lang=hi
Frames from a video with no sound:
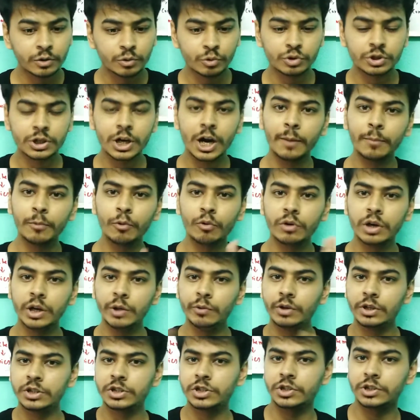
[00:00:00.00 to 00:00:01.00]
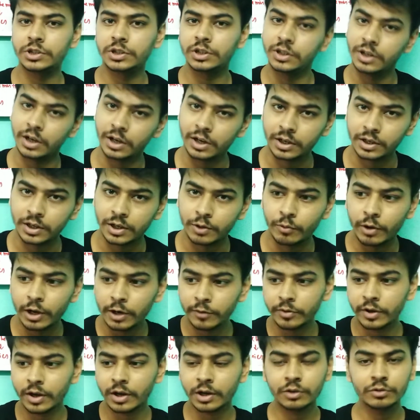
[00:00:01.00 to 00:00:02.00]
दूसरा आप लोग न्यू रजिस्ट्रेशन करेंगे
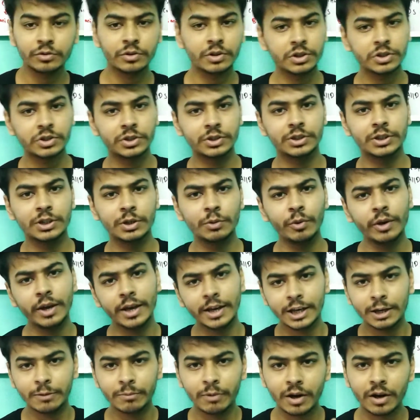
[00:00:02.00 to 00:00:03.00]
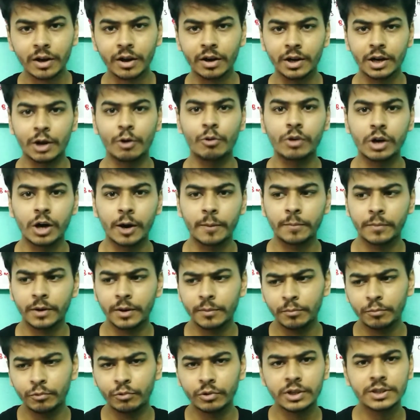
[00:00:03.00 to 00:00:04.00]
वेलफेयर का जो रजिस्ट्रेशन है वो एक ही बार करना होगा
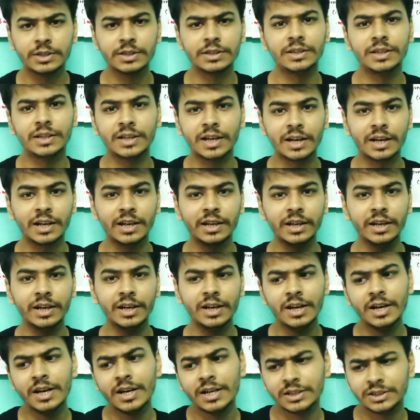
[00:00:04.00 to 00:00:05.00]
आपका पूरे ज़िंदगी के लिए